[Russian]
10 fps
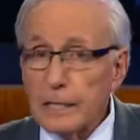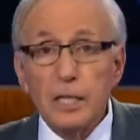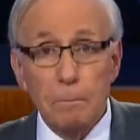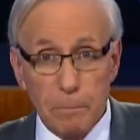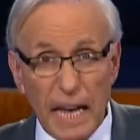
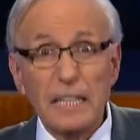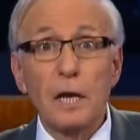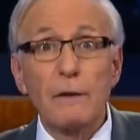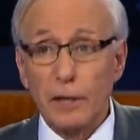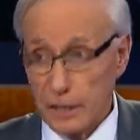Э, здесь есть
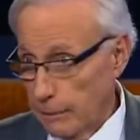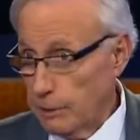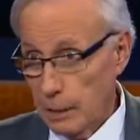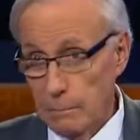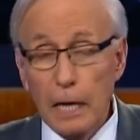большая
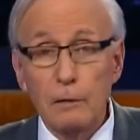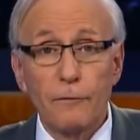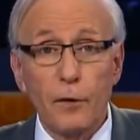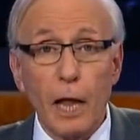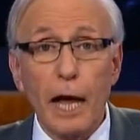разница.
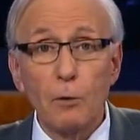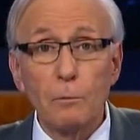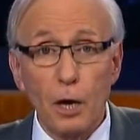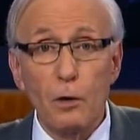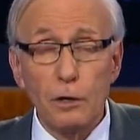Мой
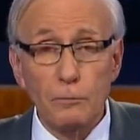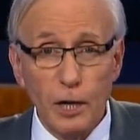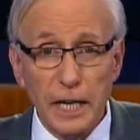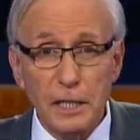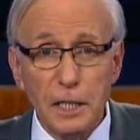гость
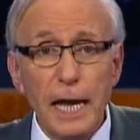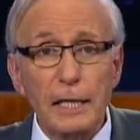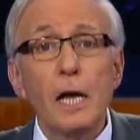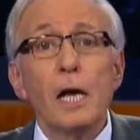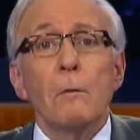очень
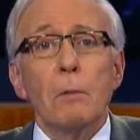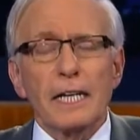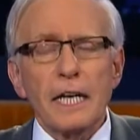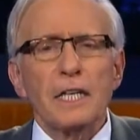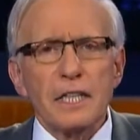подробно все
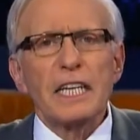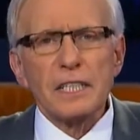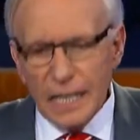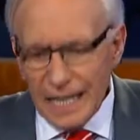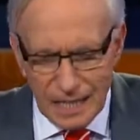объяснил.
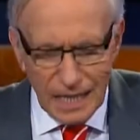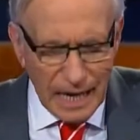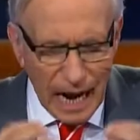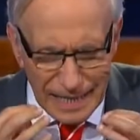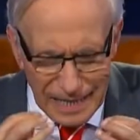Надеюсь,
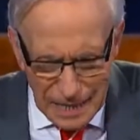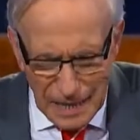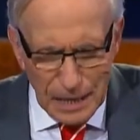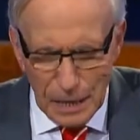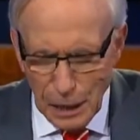вы
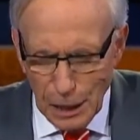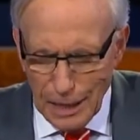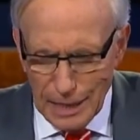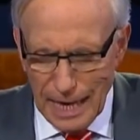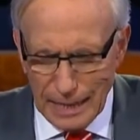хорошо
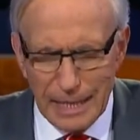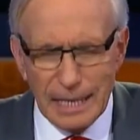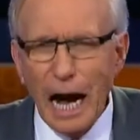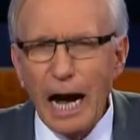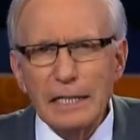слышали, что он
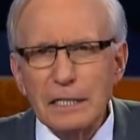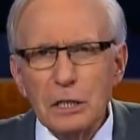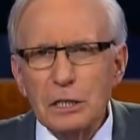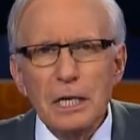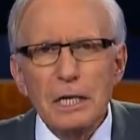
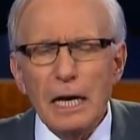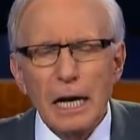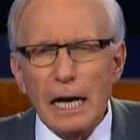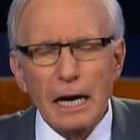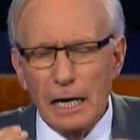сказал.
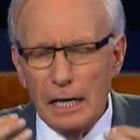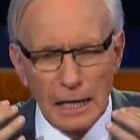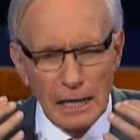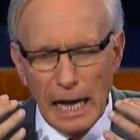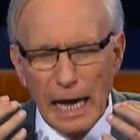Сейчас
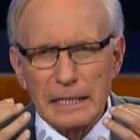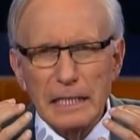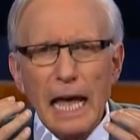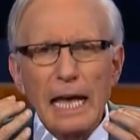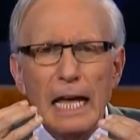Бог хочет
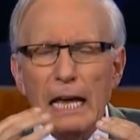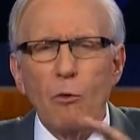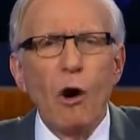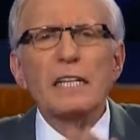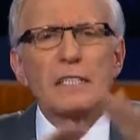открыть
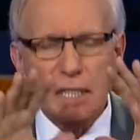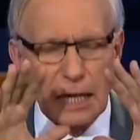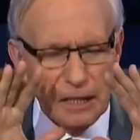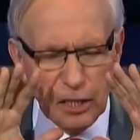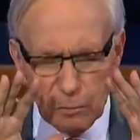нам свой
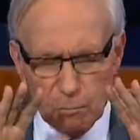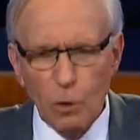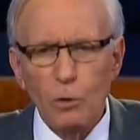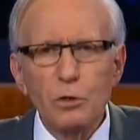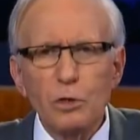замысел
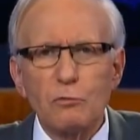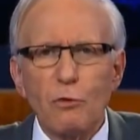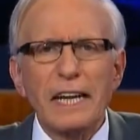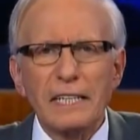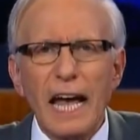для
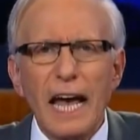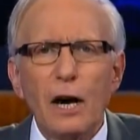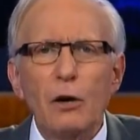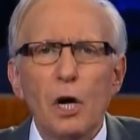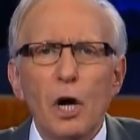планеты
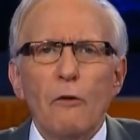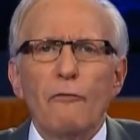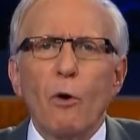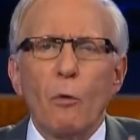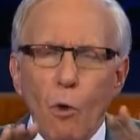Земля.
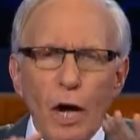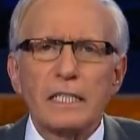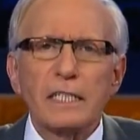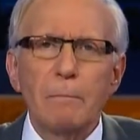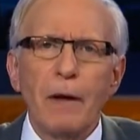
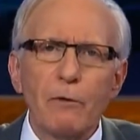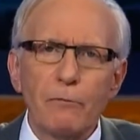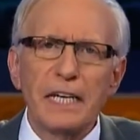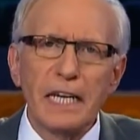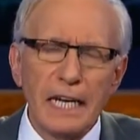Поверьте, мы
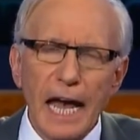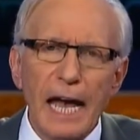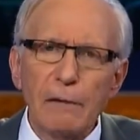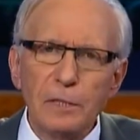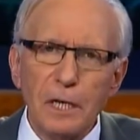
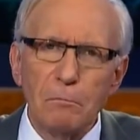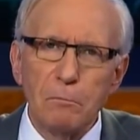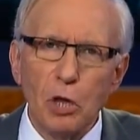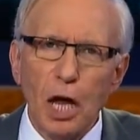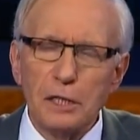живем не
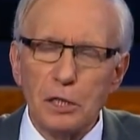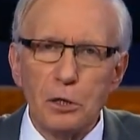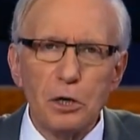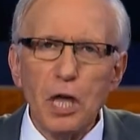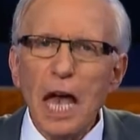в
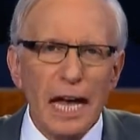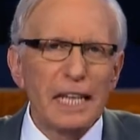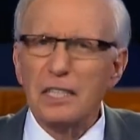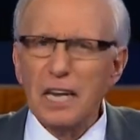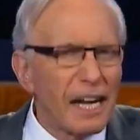самые
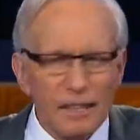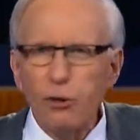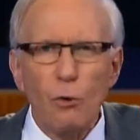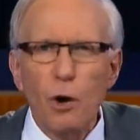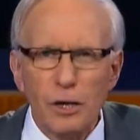
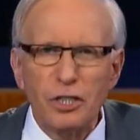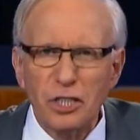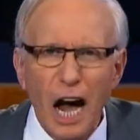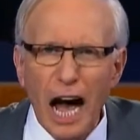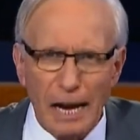худшие
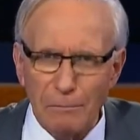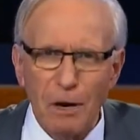времена.